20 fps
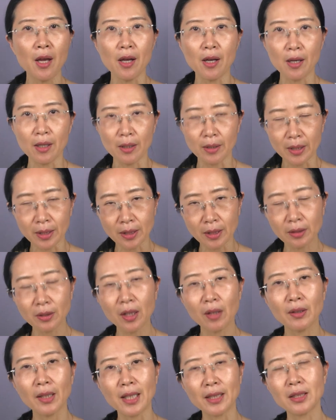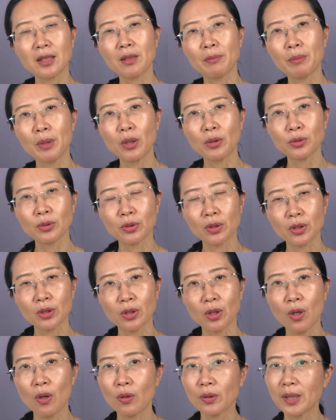呃已经到达这个标准的
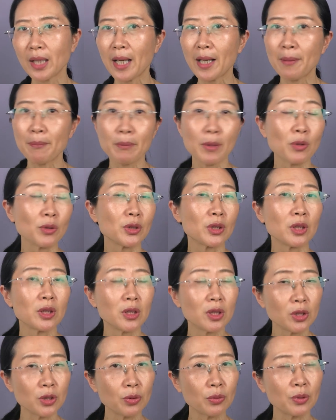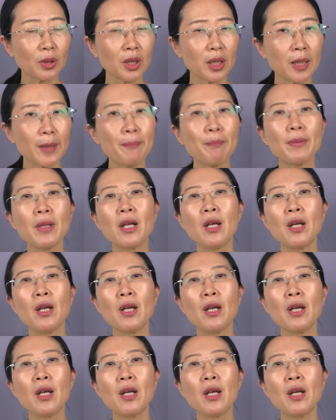时候，他没有及时就医，